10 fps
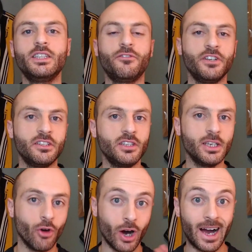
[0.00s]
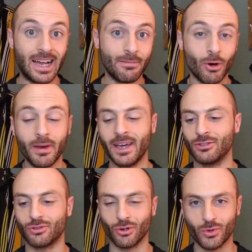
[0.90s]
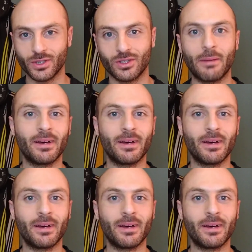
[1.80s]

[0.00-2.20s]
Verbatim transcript: definitivo al momento questa